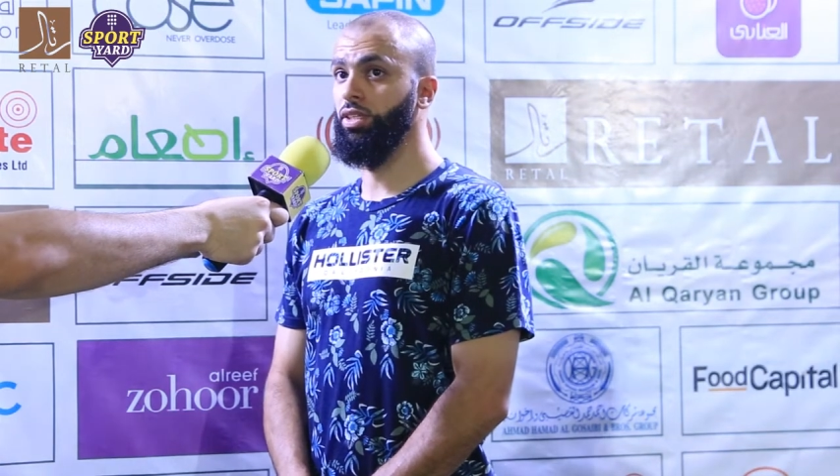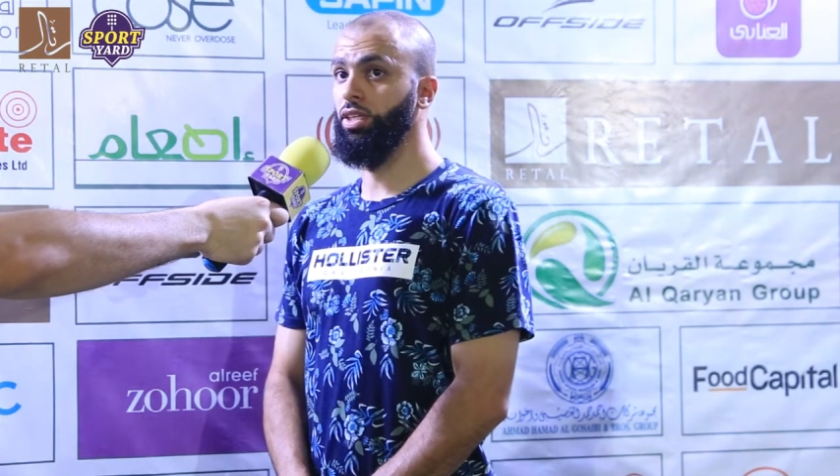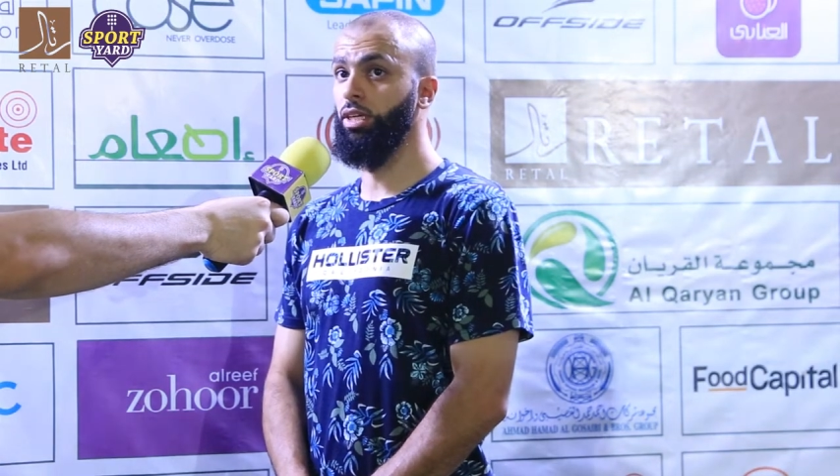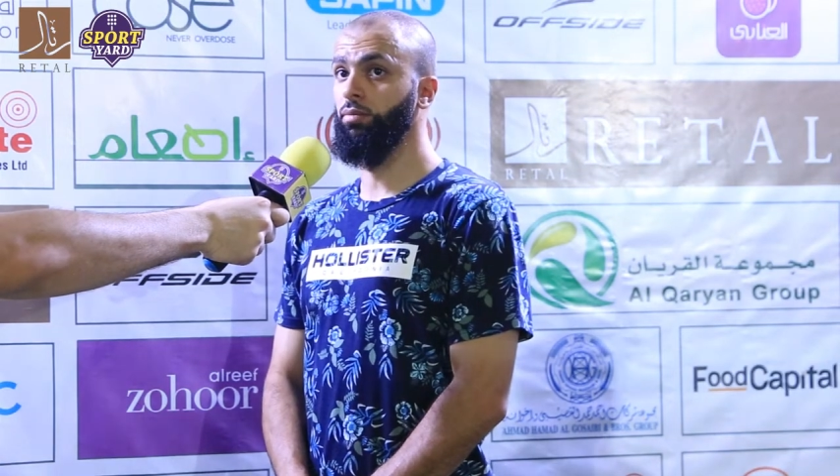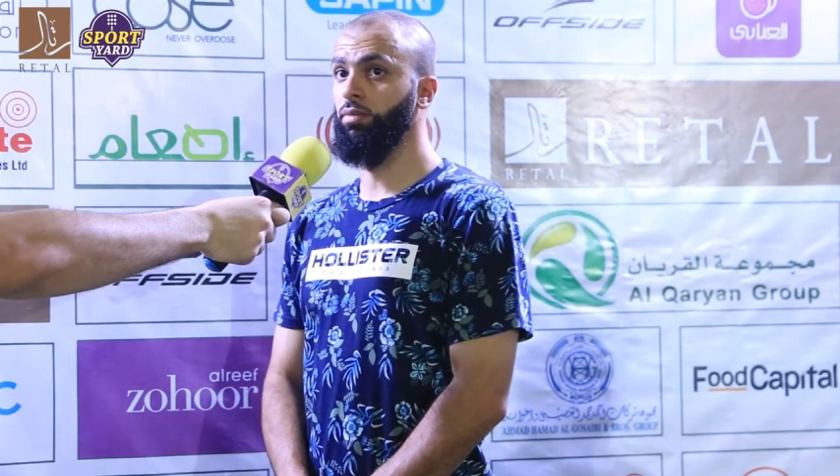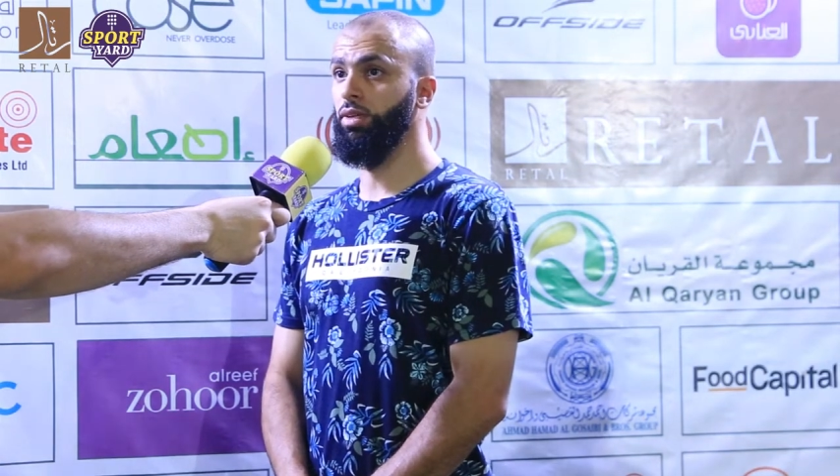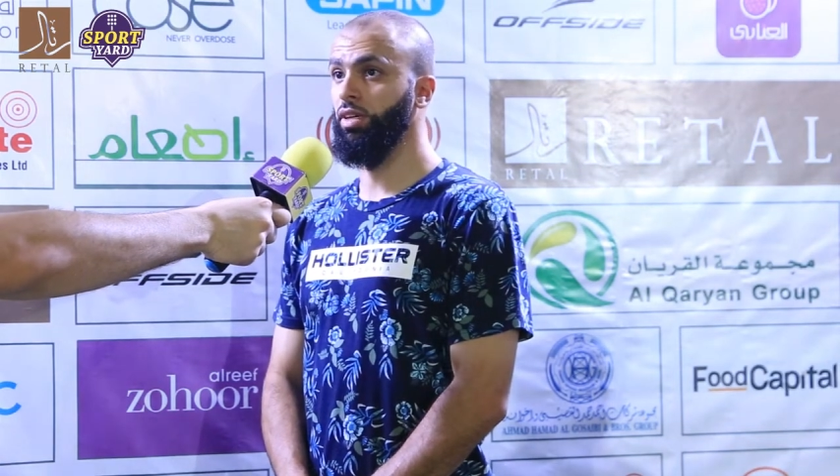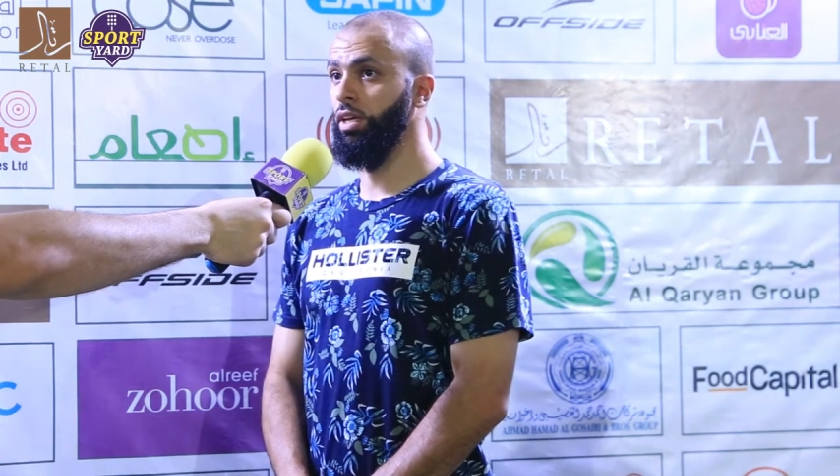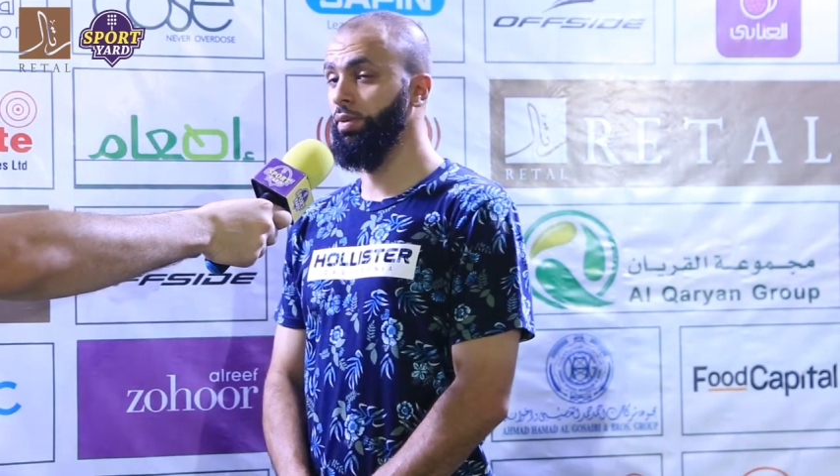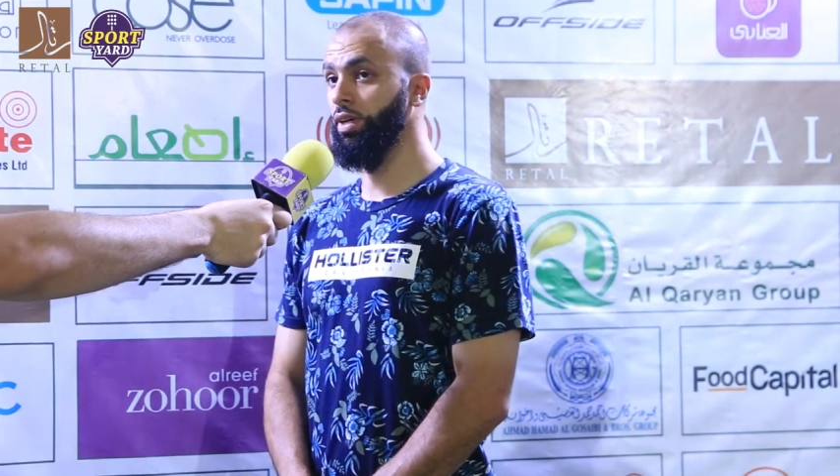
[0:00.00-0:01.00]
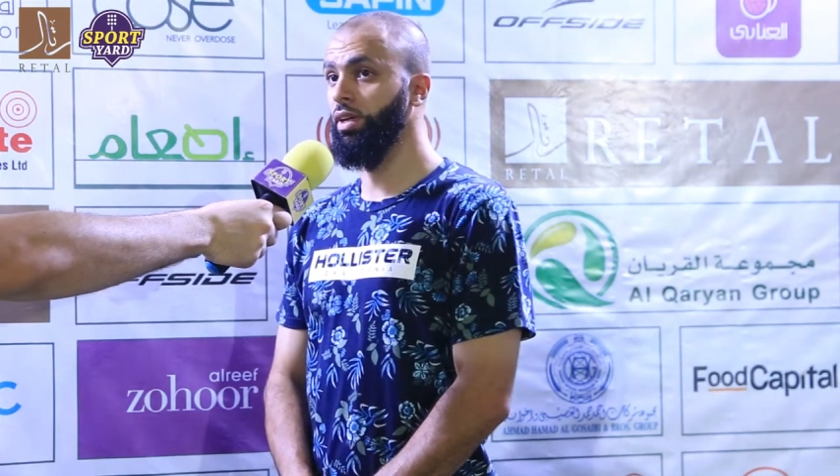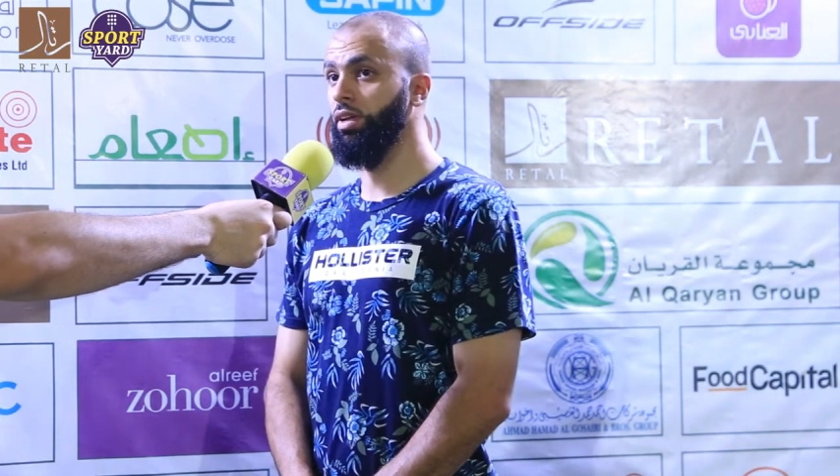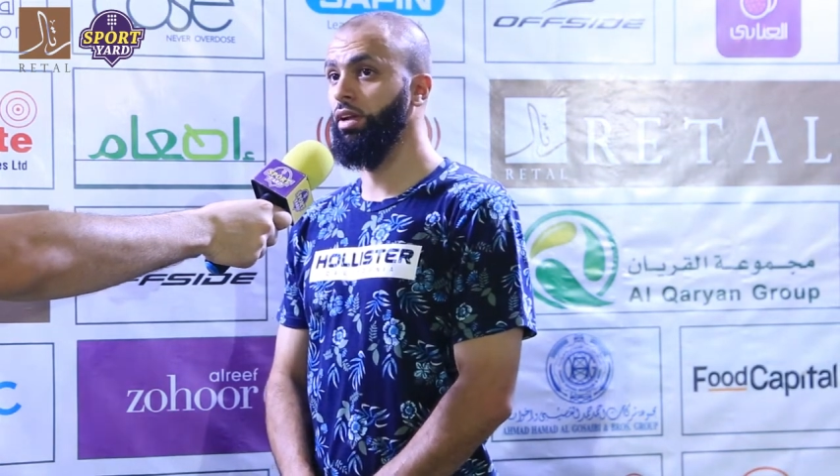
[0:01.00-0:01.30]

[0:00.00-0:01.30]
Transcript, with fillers: دعم كبير